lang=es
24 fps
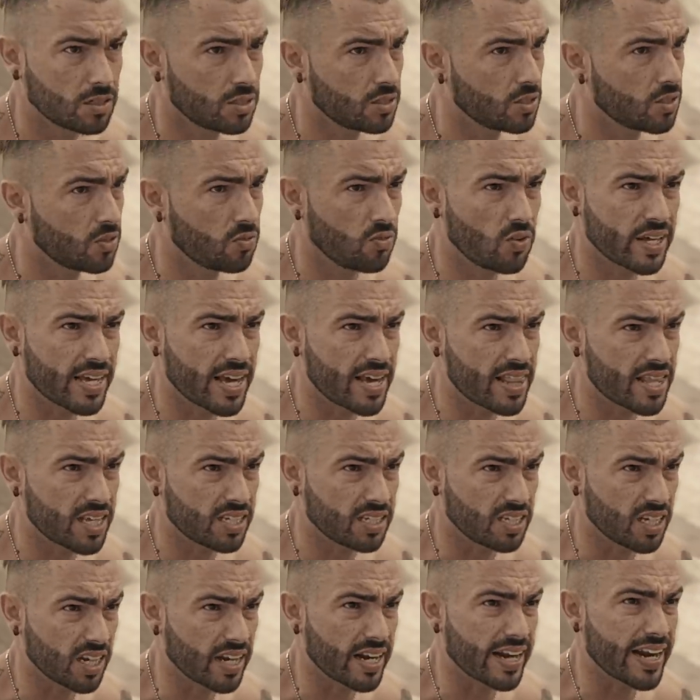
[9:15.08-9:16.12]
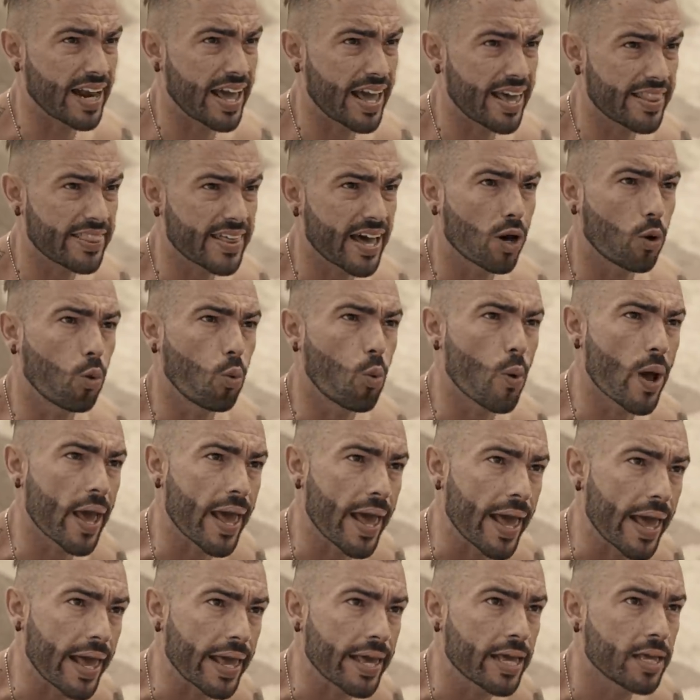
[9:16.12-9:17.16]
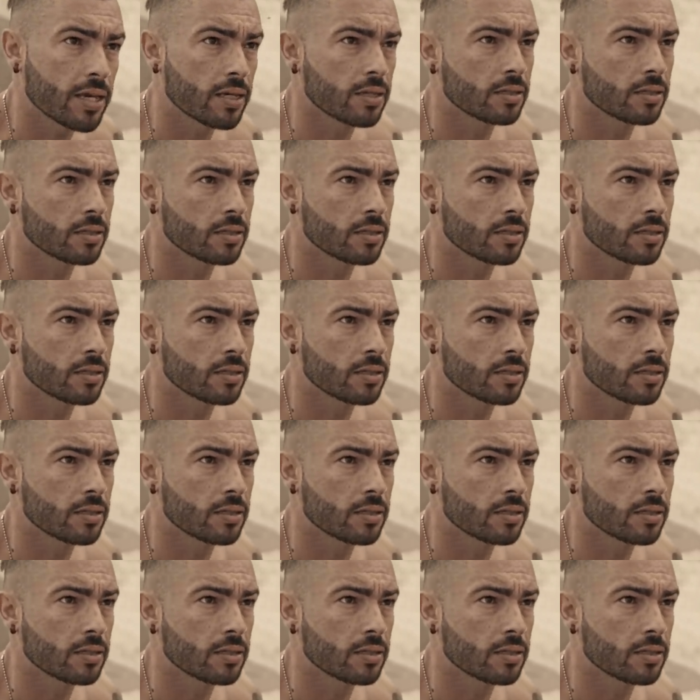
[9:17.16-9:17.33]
No voy a decir nada, güey.